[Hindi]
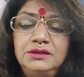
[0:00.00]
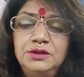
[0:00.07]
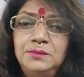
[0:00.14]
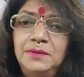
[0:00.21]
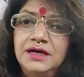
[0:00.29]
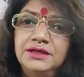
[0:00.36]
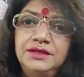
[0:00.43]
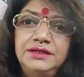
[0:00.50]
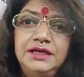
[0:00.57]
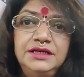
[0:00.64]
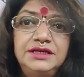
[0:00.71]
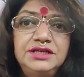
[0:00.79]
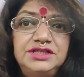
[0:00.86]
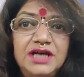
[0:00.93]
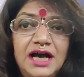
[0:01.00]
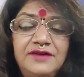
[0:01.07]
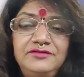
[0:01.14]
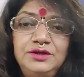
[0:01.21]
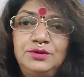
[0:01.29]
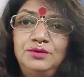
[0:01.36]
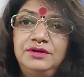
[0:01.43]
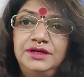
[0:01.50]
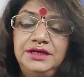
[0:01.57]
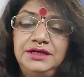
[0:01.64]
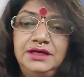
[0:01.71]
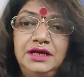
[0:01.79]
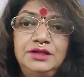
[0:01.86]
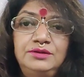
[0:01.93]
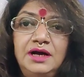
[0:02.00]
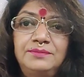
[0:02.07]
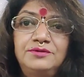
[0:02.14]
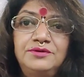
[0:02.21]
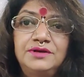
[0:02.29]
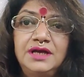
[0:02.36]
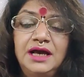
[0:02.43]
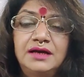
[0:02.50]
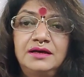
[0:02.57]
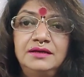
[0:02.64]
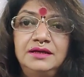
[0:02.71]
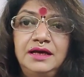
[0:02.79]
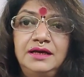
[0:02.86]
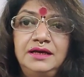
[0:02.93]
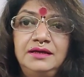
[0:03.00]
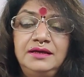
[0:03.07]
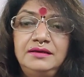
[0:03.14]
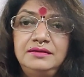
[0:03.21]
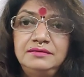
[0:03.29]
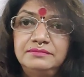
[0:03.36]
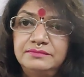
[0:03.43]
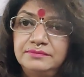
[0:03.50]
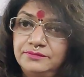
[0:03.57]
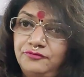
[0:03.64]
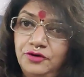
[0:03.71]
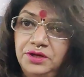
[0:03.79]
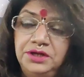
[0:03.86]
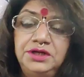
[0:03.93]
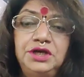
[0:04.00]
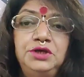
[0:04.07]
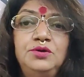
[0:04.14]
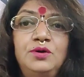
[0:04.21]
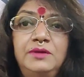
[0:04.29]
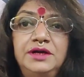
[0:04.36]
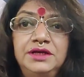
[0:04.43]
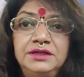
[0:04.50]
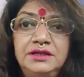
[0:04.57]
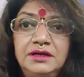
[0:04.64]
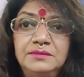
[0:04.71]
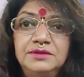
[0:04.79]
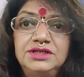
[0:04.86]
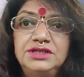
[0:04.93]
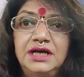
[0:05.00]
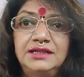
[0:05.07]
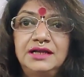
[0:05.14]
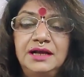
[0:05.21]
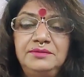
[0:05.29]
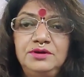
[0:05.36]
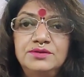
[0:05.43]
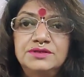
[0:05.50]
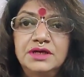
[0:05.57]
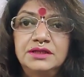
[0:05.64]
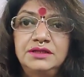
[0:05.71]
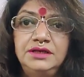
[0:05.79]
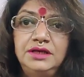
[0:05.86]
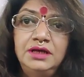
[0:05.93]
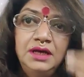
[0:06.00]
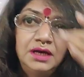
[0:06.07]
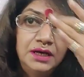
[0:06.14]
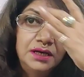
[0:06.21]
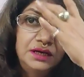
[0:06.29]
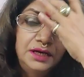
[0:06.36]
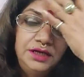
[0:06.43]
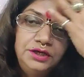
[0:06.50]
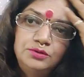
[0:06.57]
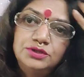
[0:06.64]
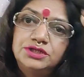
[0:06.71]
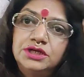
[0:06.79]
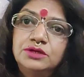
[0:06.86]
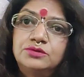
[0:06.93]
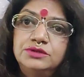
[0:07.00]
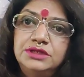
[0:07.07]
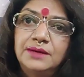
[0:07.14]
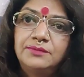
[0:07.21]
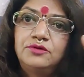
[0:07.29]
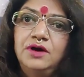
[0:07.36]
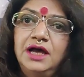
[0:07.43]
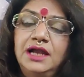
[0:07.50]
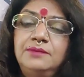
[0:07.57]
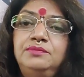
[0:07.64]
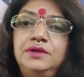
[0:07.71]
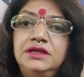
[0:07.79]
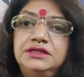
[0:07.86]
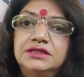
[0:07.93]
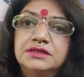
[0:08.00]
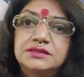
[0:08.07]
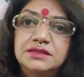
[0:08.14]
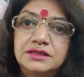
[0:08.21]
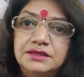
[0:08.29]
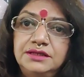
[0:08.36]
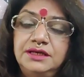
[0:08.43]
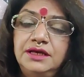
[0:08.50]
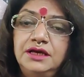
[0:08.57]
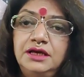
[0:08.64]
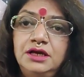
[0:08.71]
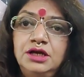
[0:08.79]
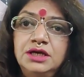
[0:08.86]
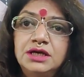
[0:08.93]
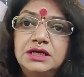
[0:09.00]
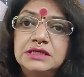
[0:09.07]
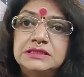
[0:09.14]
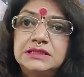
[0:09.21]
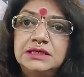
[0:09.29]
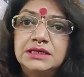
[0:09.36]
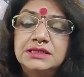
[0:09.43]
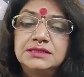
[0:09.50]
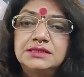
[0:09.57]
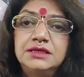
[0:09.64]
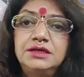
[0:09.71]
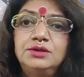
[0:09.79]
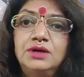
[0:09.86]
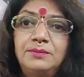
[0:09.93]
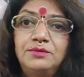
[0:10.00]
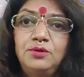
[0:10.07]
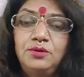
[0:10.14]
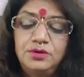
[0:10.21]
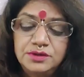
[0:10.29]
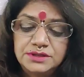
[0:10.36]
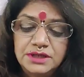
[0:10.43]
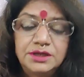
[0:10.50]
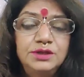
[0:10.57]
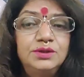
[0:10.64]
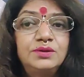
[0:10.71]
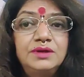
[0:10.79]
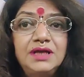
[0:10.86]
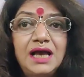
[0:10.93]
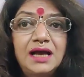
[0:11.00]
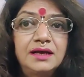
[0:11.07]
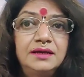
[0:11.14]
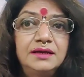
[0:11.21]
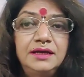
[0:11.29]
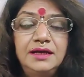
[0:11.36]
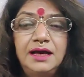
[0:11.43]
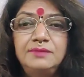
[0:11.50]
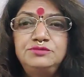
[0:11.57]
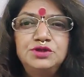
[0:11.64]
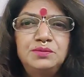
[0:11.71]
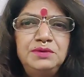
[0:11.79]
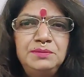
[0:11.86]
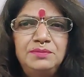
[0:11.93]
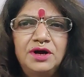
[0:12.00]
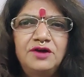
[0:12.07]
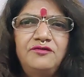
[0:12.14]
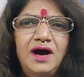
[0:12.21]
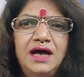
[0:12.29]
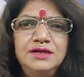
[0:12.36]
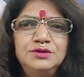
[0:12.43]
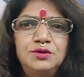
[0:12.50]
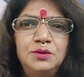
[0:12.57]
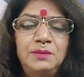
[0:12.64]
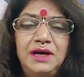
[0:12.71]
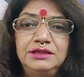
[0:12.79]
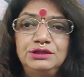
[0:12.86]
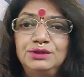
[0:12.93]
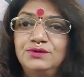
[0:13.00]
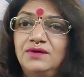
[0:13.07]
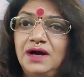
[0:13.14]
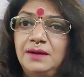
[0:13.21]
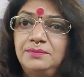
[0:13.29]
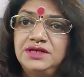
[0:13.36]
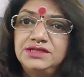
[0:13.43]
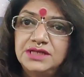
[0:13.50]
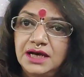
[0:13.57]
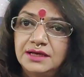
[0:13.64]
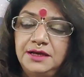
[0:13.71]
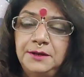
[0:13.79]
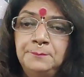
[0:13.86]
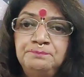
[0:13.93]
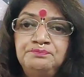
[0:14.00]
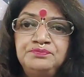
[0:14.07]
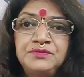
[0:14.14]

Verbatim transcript: तो भाग्य भाग्योदय की भी खुल रही है तो आपको क्या करना है कि फॉरेन के योग बने धर्म की यात्रा भी हो सकती है कहीं कुछ ना कुछ आपको हेल्प मिल सकती है किसी न किसी की तो आपको हो सके तो क्या करना है आप जो भी भगवान को मानते हो वहाँ पे जाके